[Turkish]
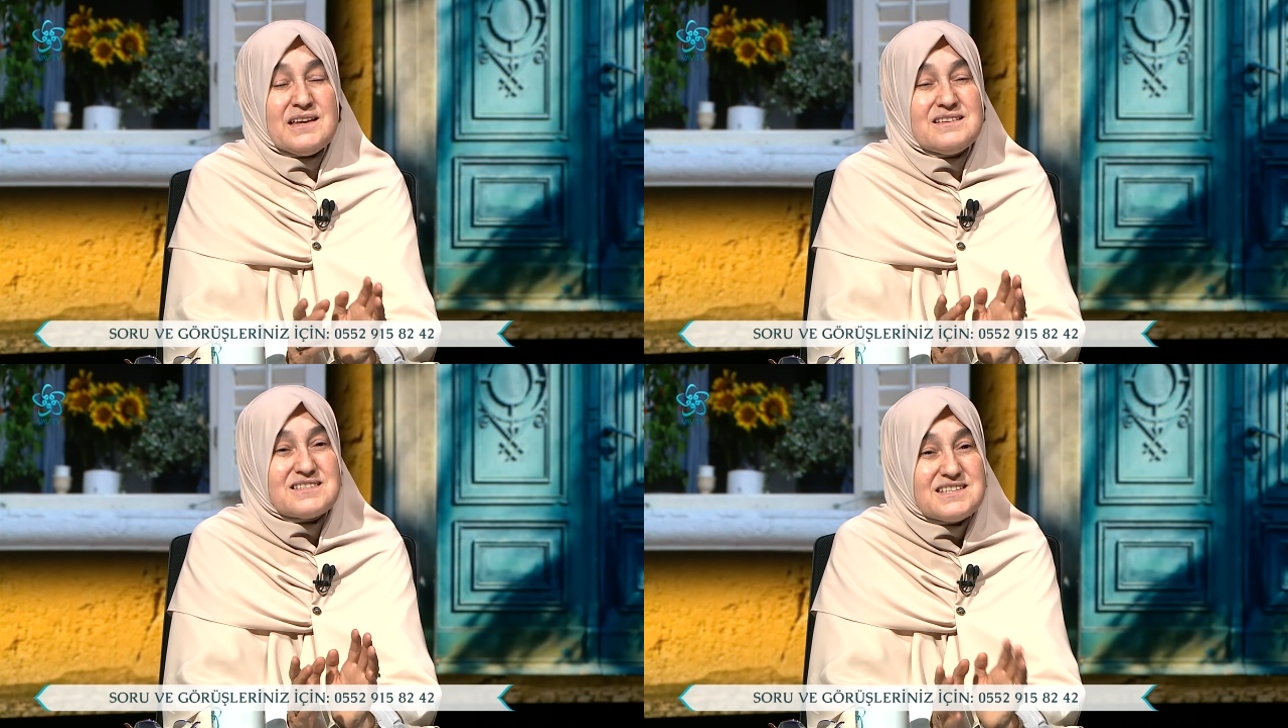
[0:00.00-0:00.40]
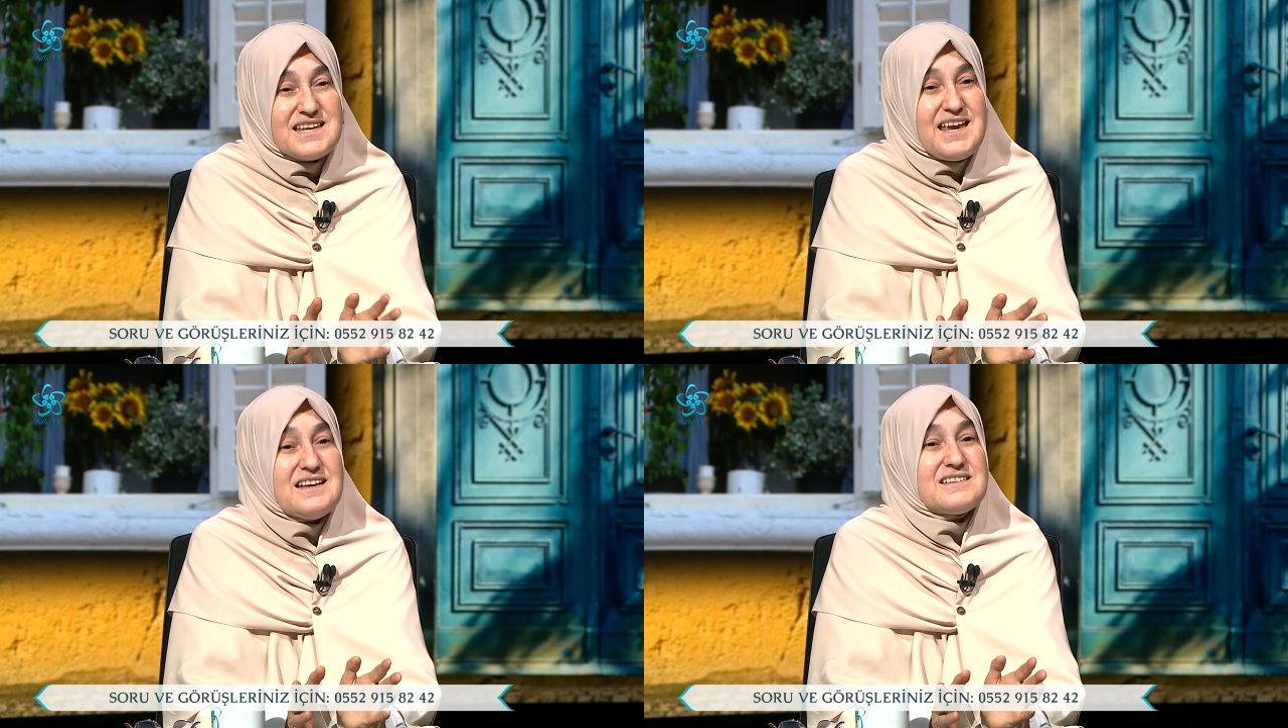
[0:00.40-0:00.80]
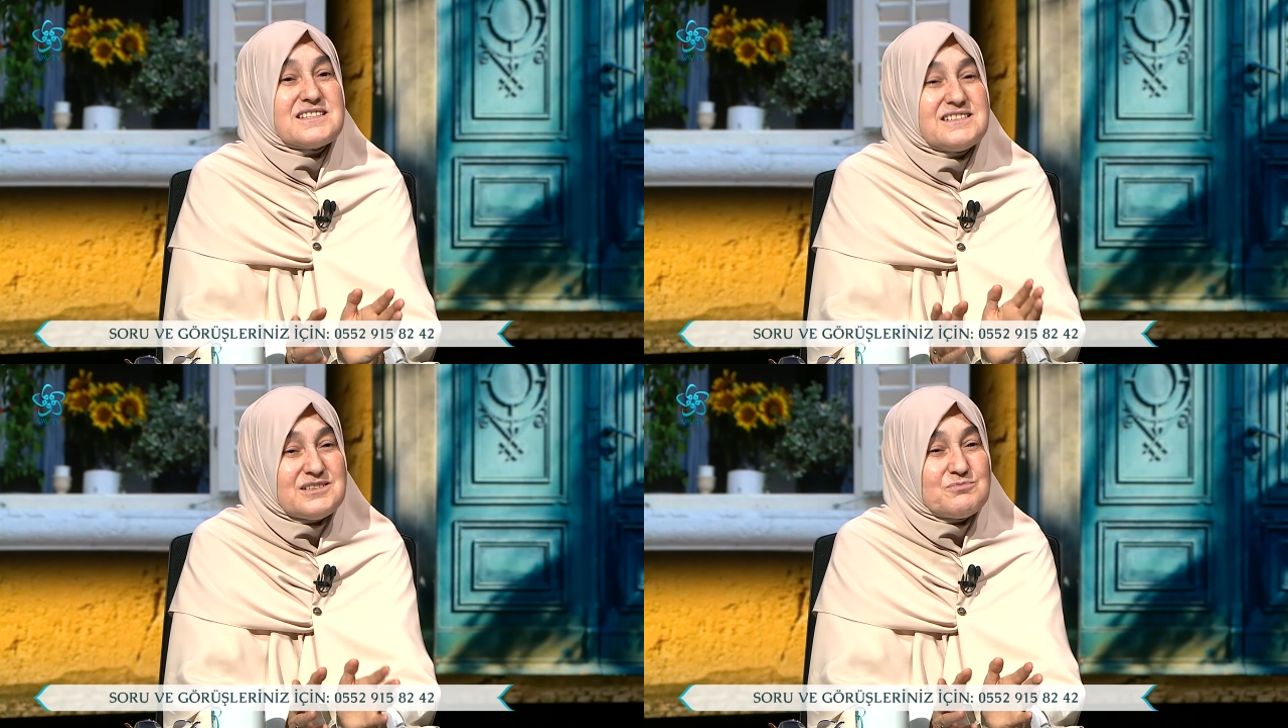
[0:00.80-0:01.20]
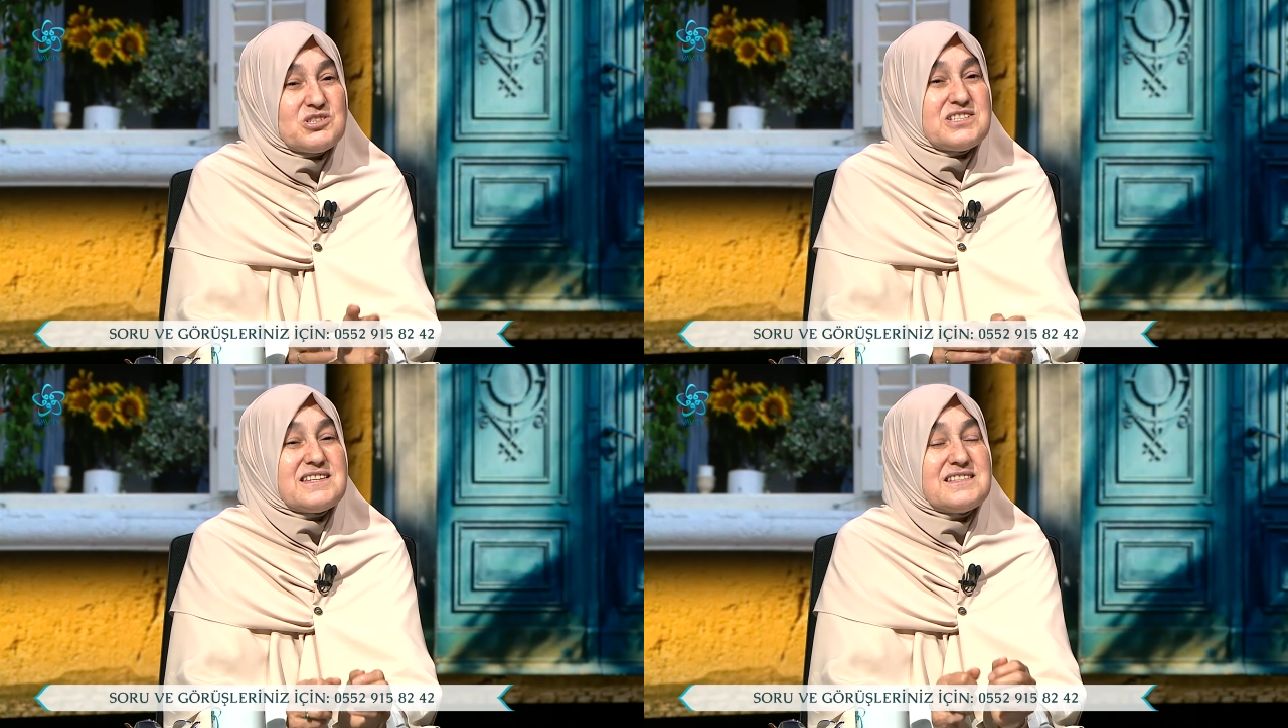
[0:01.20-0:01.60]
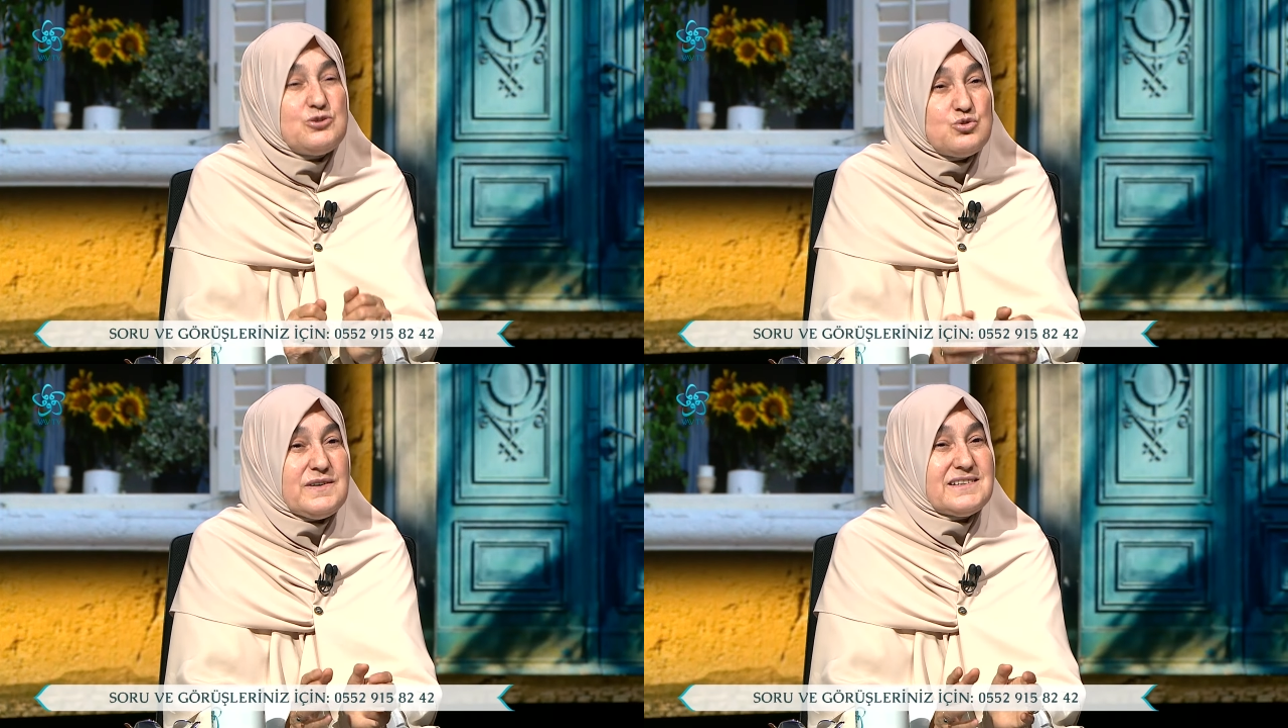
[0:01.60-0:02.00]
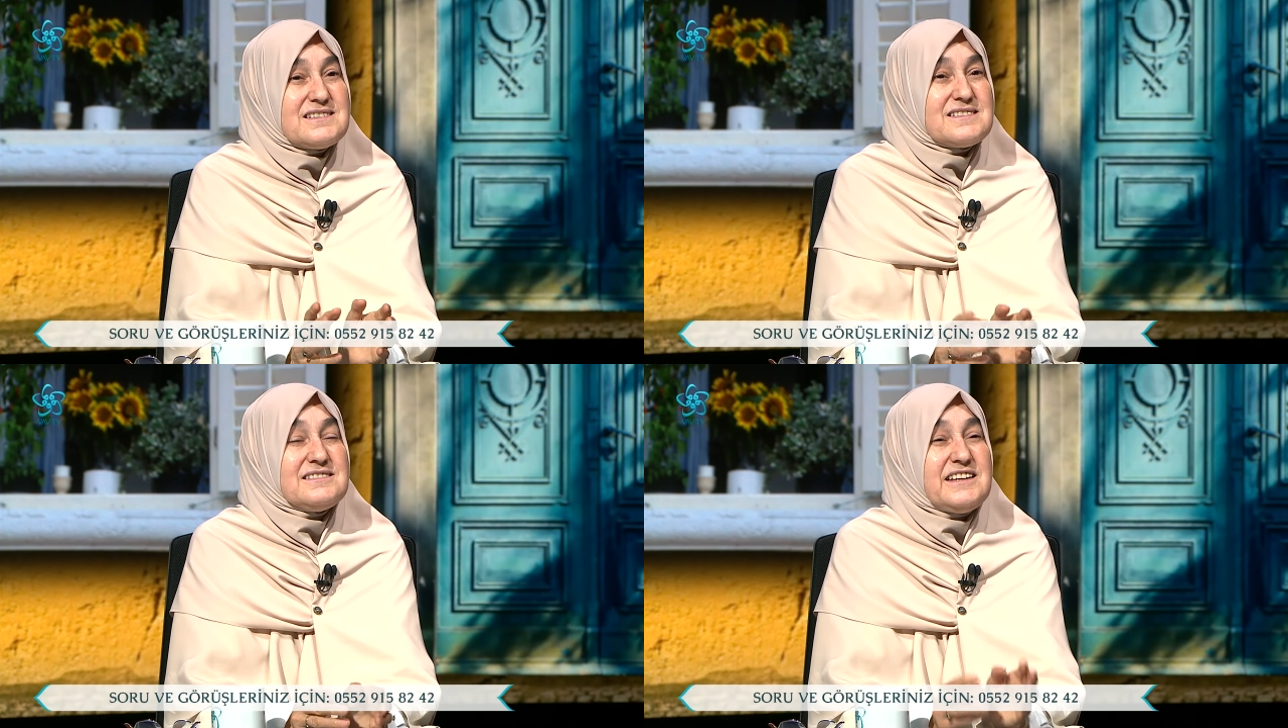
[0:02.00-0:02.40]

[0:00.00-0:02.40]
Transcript: size sığınmış, sizin yuvanızın